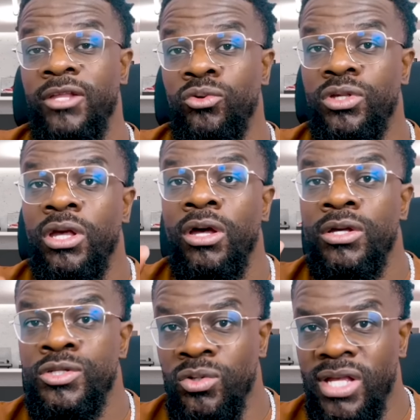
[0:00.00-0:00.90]
Et donc,
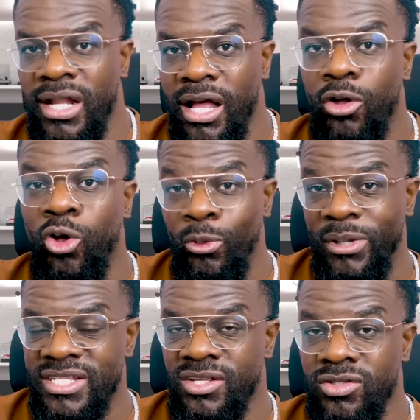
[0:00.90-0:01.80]
ce gars-là
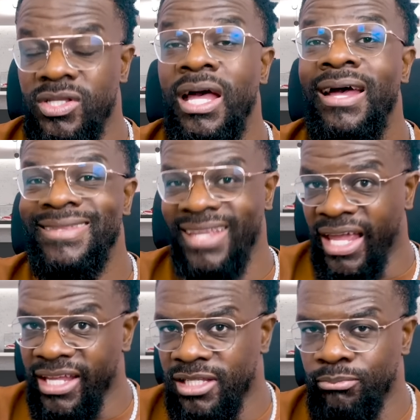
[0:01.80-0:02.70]
représente
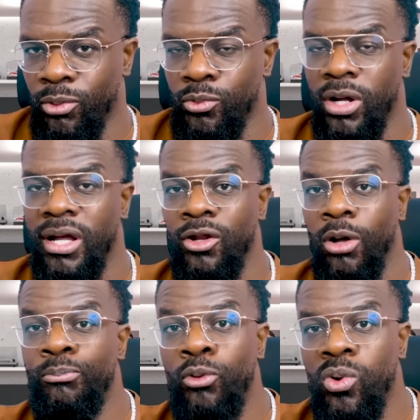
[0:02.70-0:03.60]
Drake pour moi.
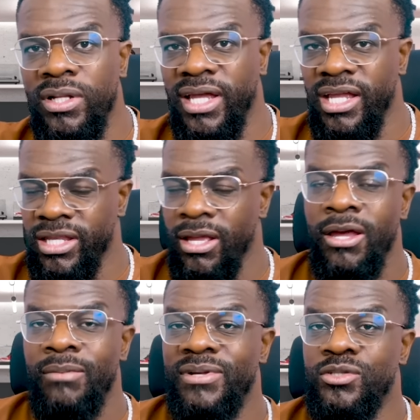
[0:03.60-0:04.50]
Alors pourquoi Drake
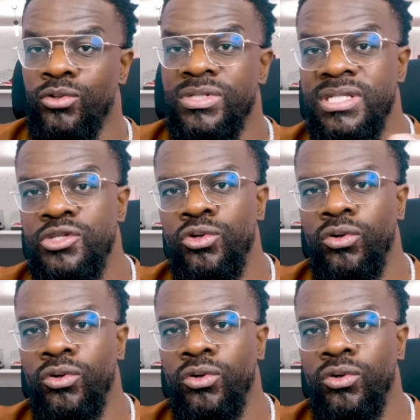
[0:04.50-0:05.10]
Parce que si tu